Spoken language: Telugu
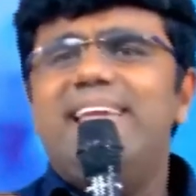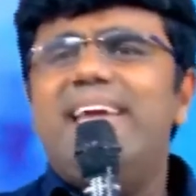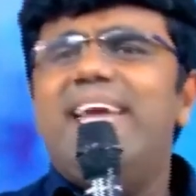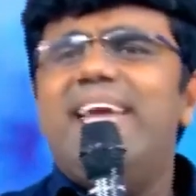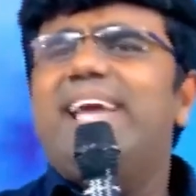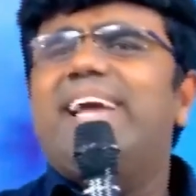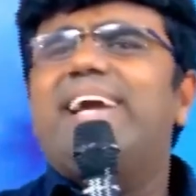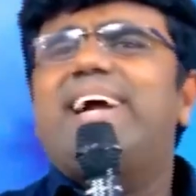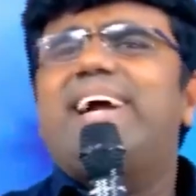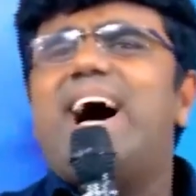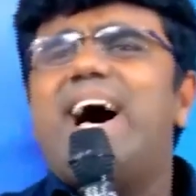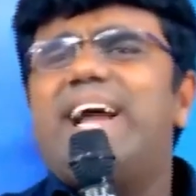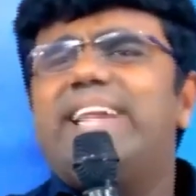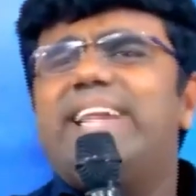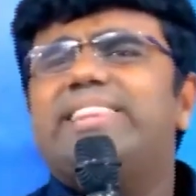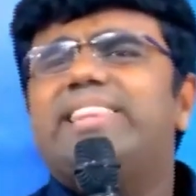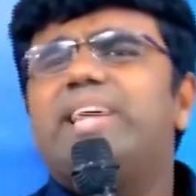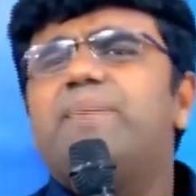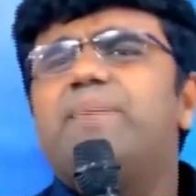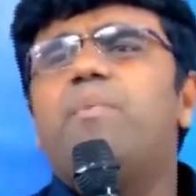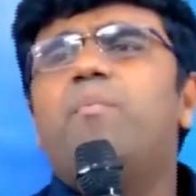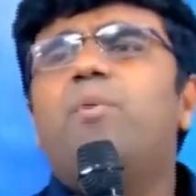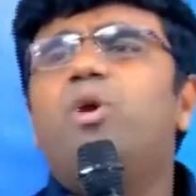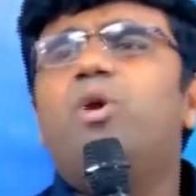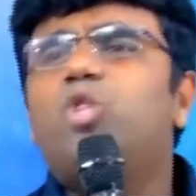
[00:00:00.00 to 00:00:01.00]
నీ
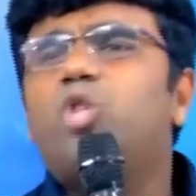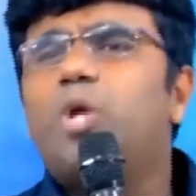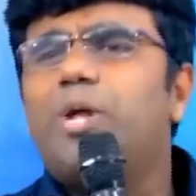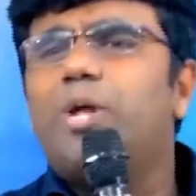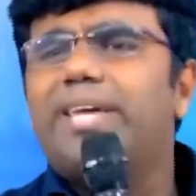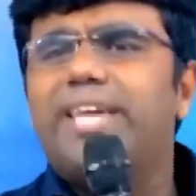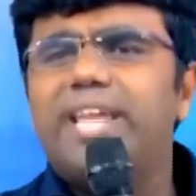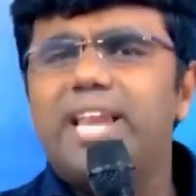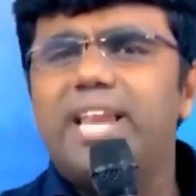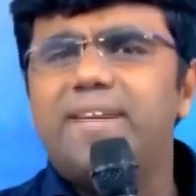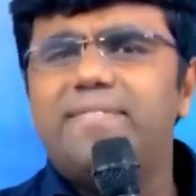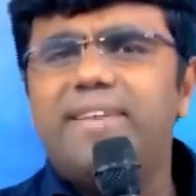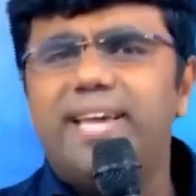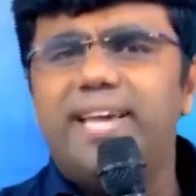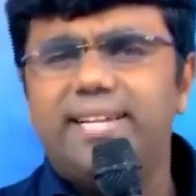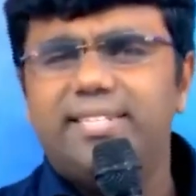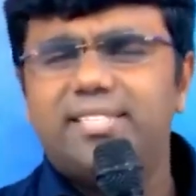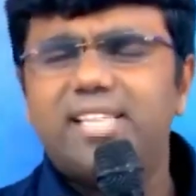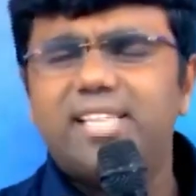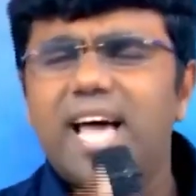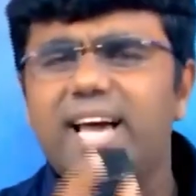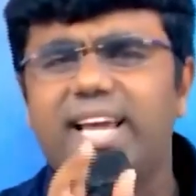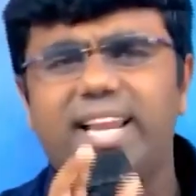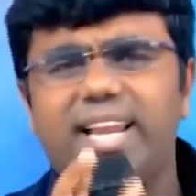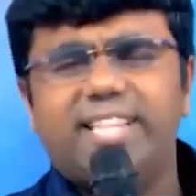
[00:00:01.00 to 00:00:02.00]
కార్తమములు దొరికినవి
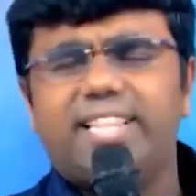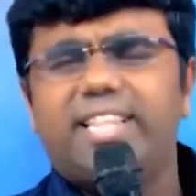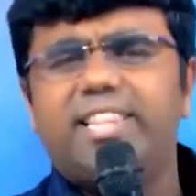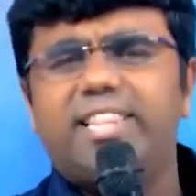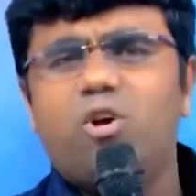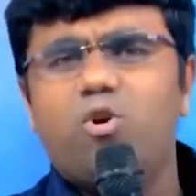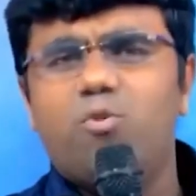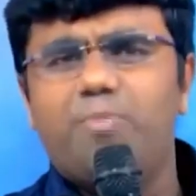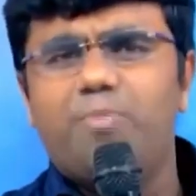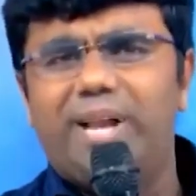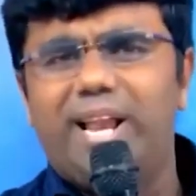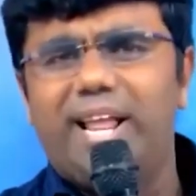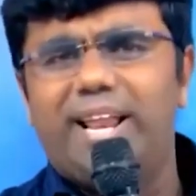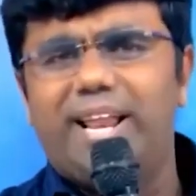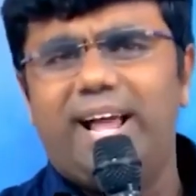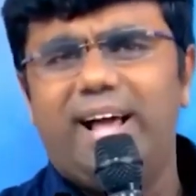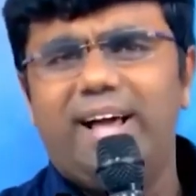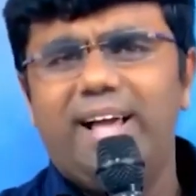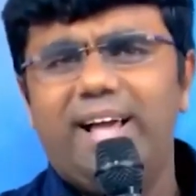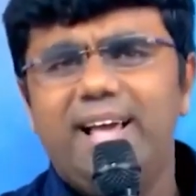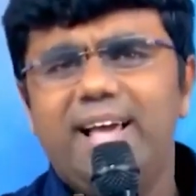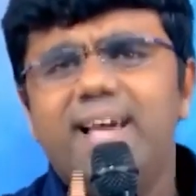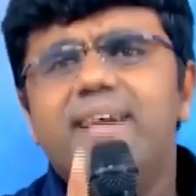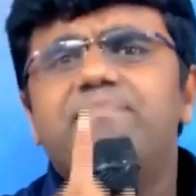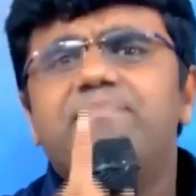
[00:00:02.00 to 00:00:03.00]
జాగ్రత్త దేవుని బిడ్డారా
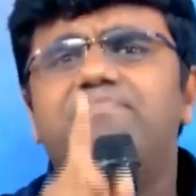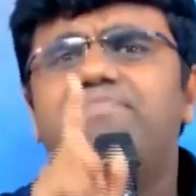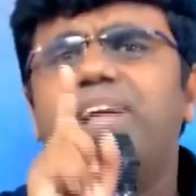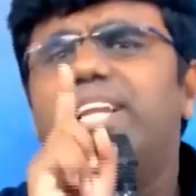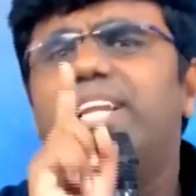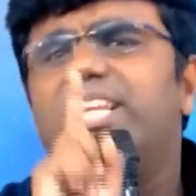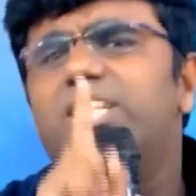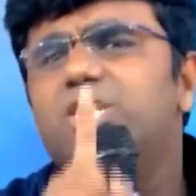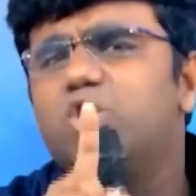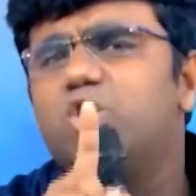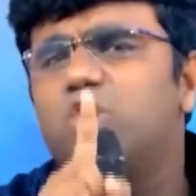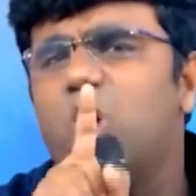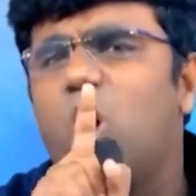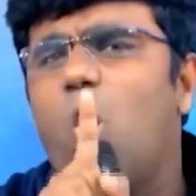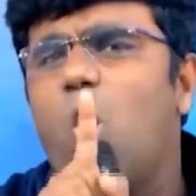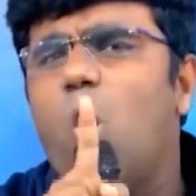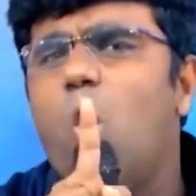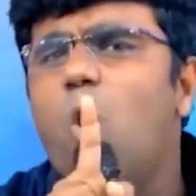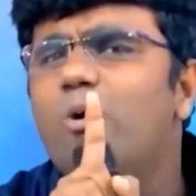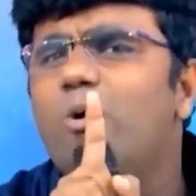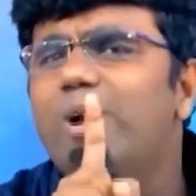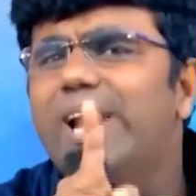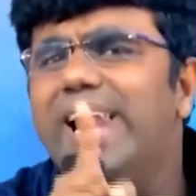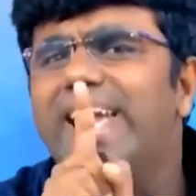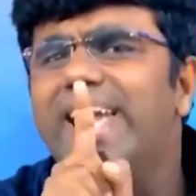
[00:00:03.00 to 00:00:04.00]
దట్ ఈస్
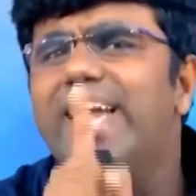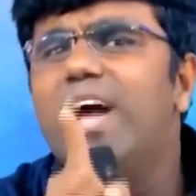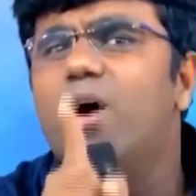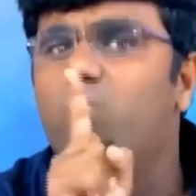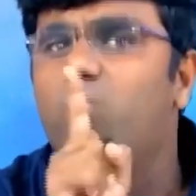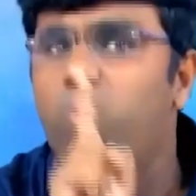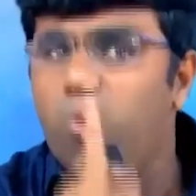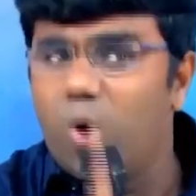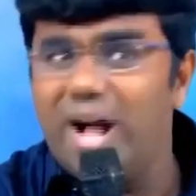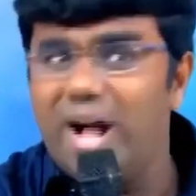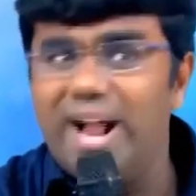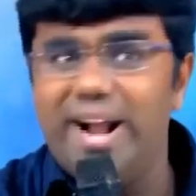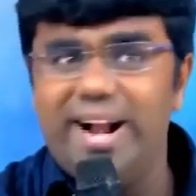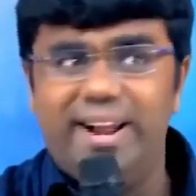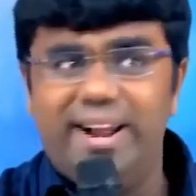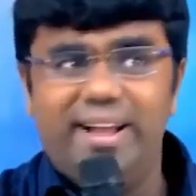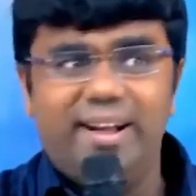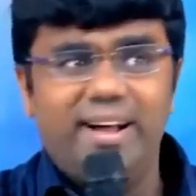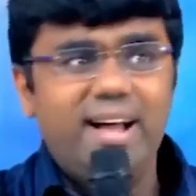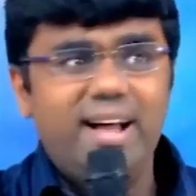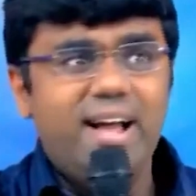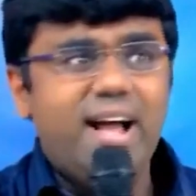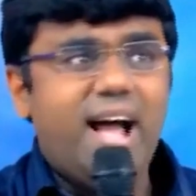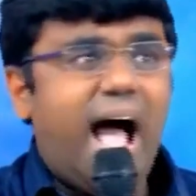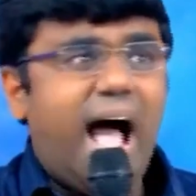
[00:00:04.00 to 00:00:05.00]
ఓన్లీ ఎ వర్డ్
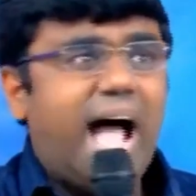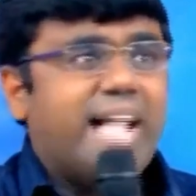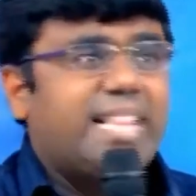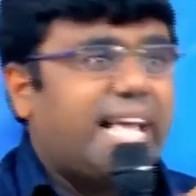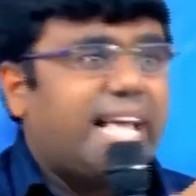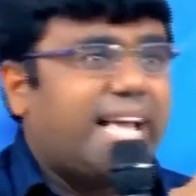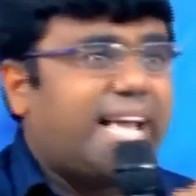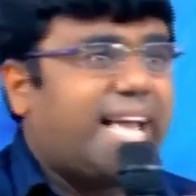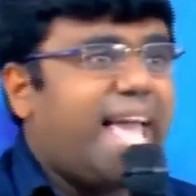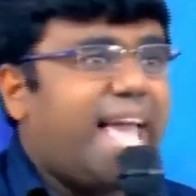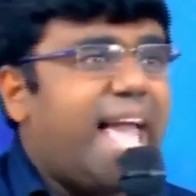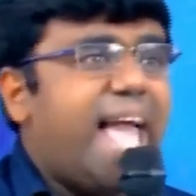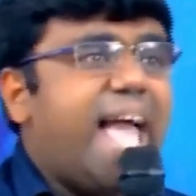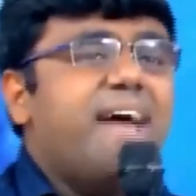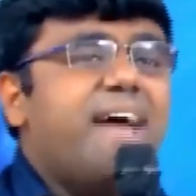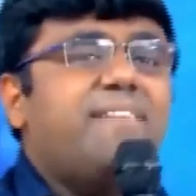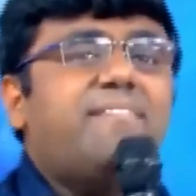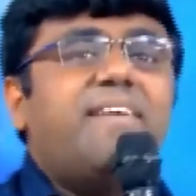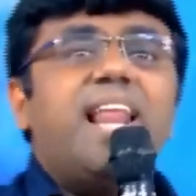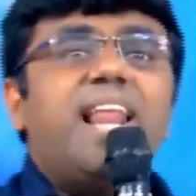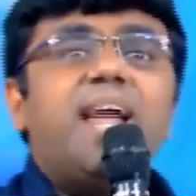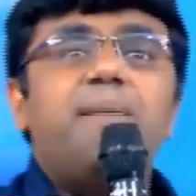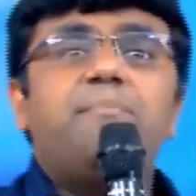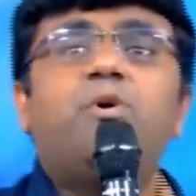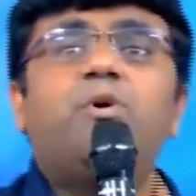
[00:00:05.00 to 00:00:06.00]
అది
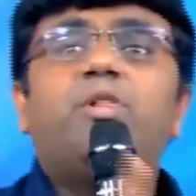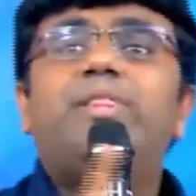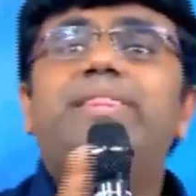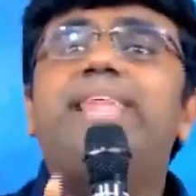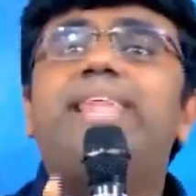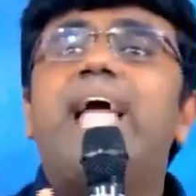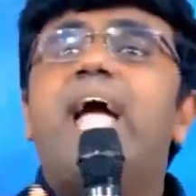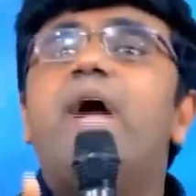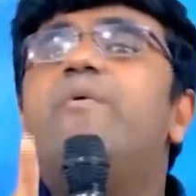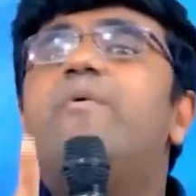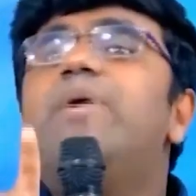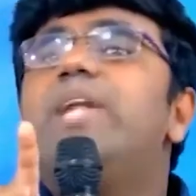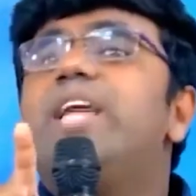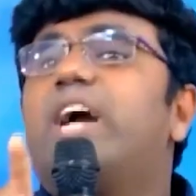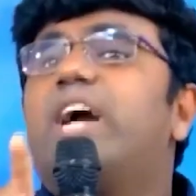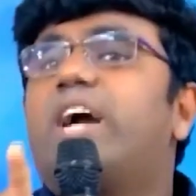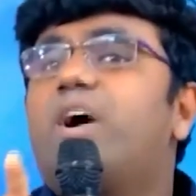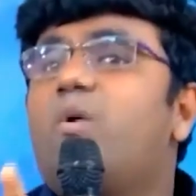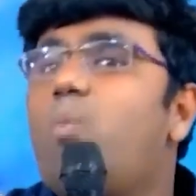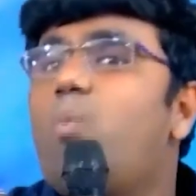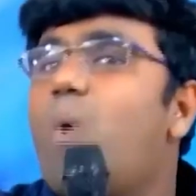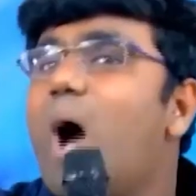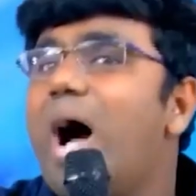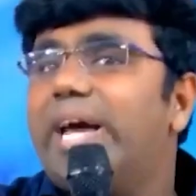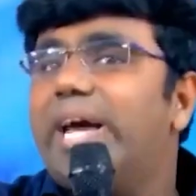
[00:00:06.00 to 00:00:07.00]
కేవలము దేవుని
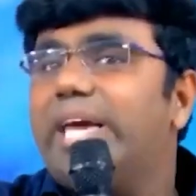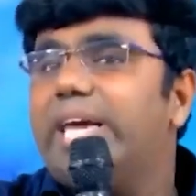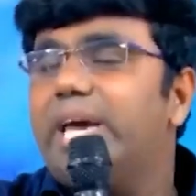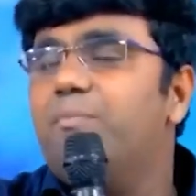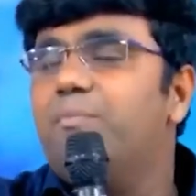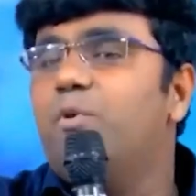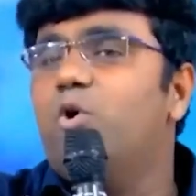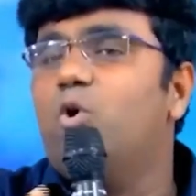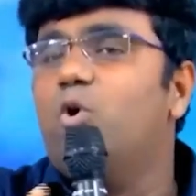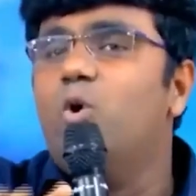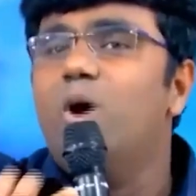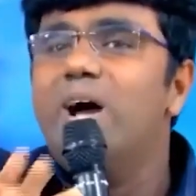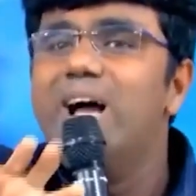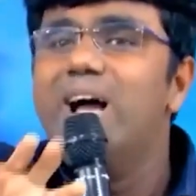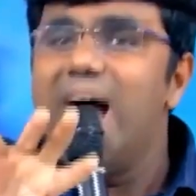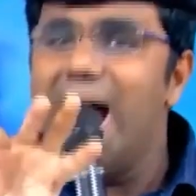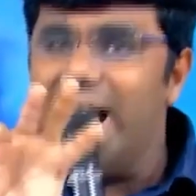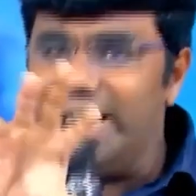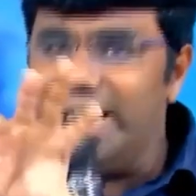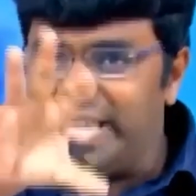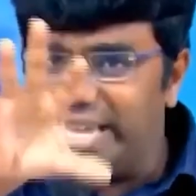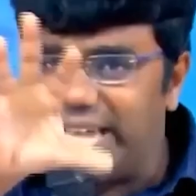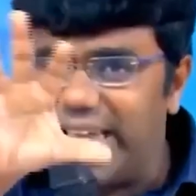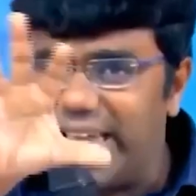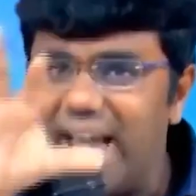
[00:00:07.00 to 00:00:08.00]
యొక్క వాక్యము
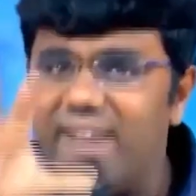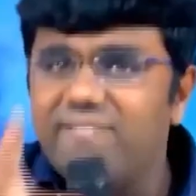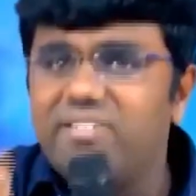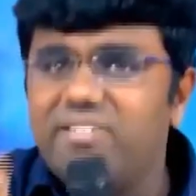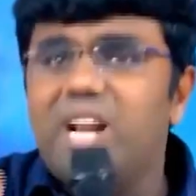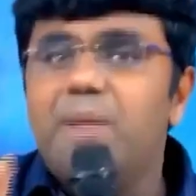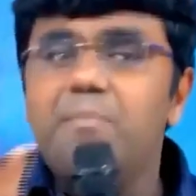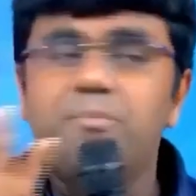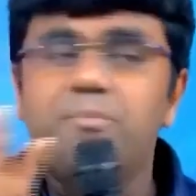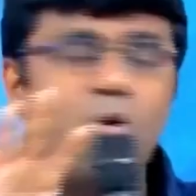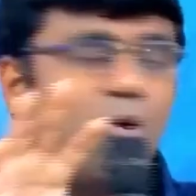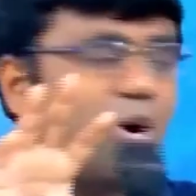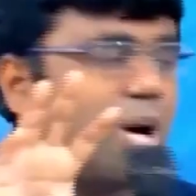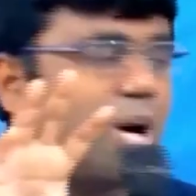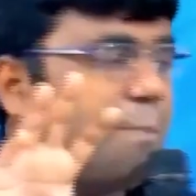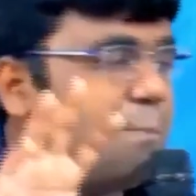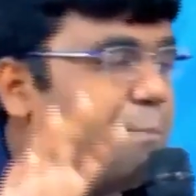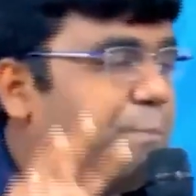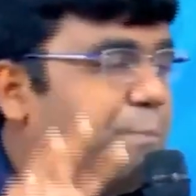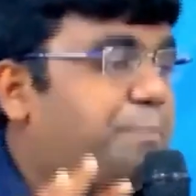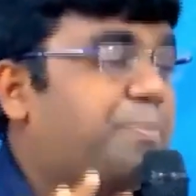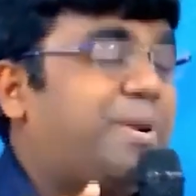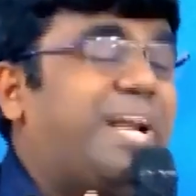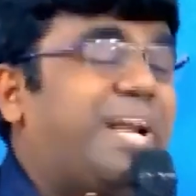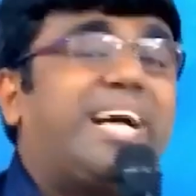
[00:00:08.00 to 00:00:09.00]
అది కేవలం ఒక
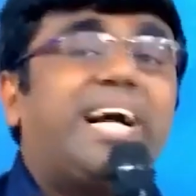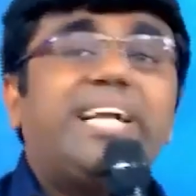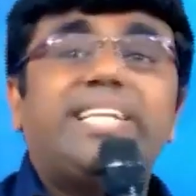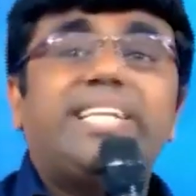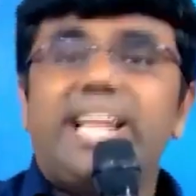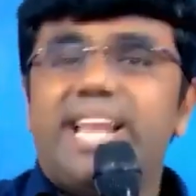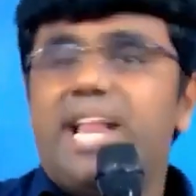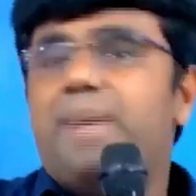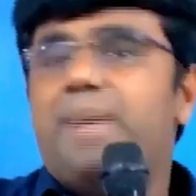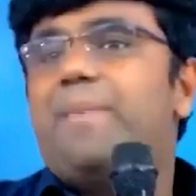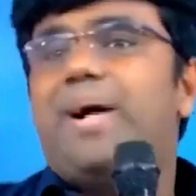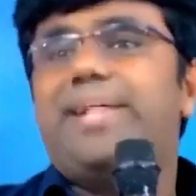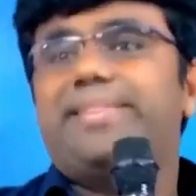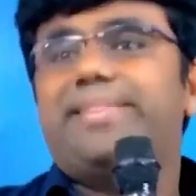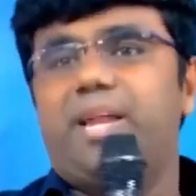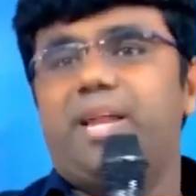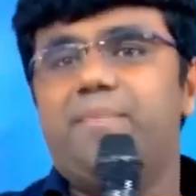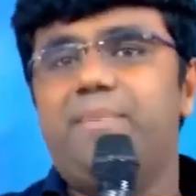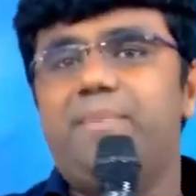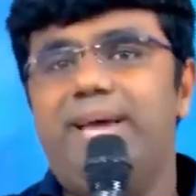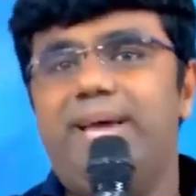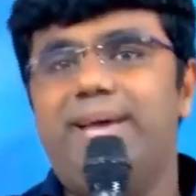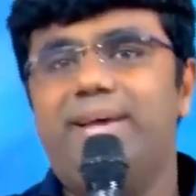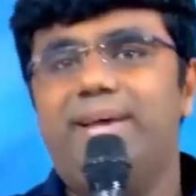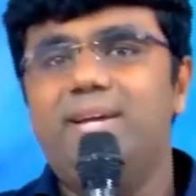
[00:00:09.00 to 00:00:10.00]
ప్రకటన
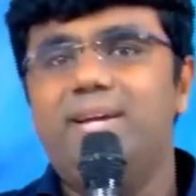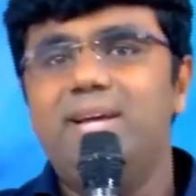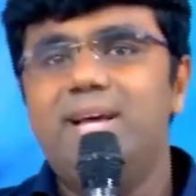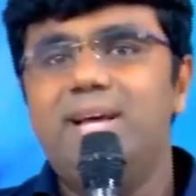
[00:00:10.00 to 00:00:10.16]
మాత్రమే